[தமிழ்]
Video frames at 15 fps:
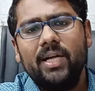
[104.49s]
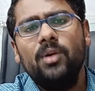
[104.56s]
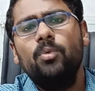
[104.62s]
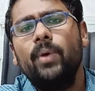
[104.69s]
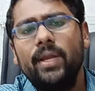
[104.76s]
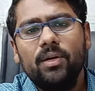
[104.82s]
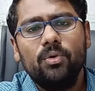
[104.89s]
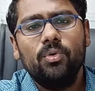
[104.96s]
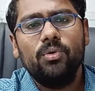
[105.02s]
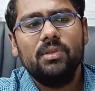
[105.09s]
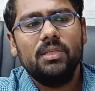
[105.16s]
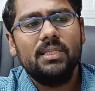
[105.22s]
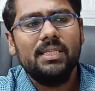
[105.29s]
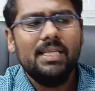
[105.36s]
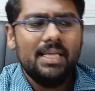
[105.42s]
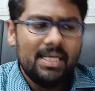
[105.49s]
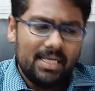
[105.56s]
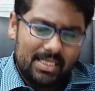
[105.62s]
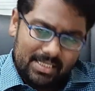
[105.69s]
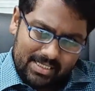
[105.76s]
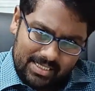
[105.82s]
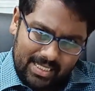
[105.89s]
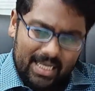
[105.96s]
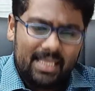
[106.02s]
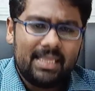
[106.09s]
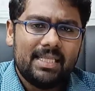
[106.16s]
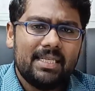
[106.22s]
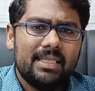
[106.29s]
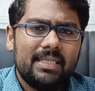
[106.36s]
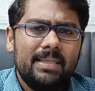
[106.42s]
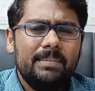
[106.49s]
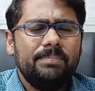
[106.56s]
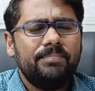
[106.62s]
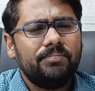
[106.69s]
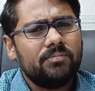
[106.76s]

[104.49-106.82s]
ரெட் ஒயின் கொடுத்துட்டு சேர்ந்துக்கிட்டு